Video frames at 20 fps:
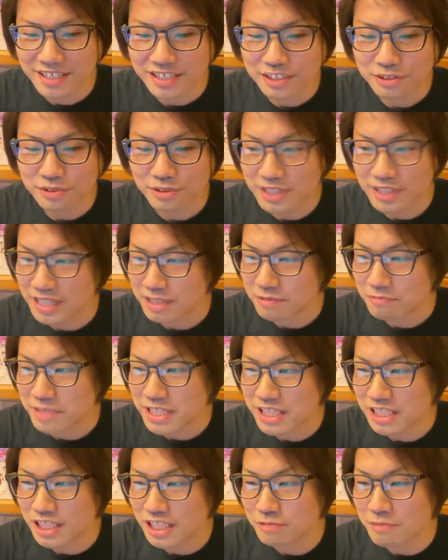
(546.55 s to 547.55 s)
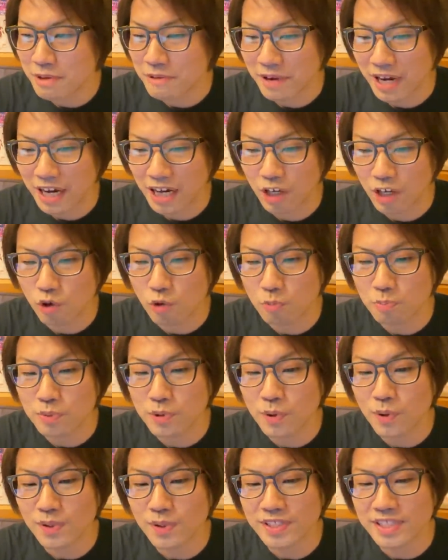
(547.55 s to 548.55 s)
それでみっつめは
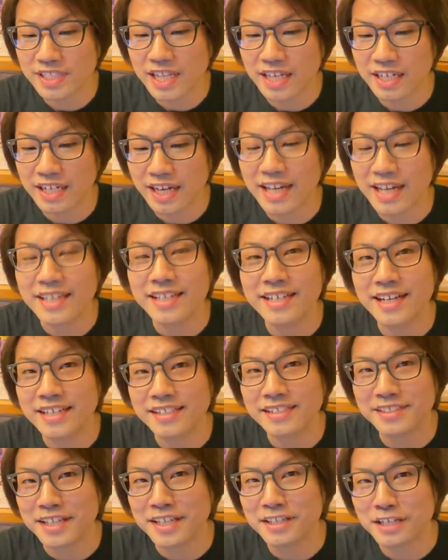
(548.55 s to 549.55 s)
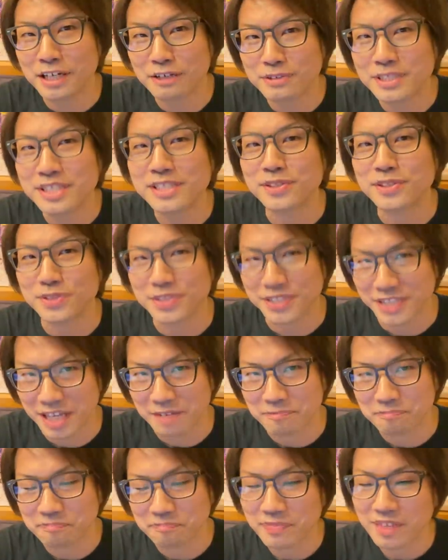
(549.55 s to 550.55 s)
ハロプロ海外戦略について。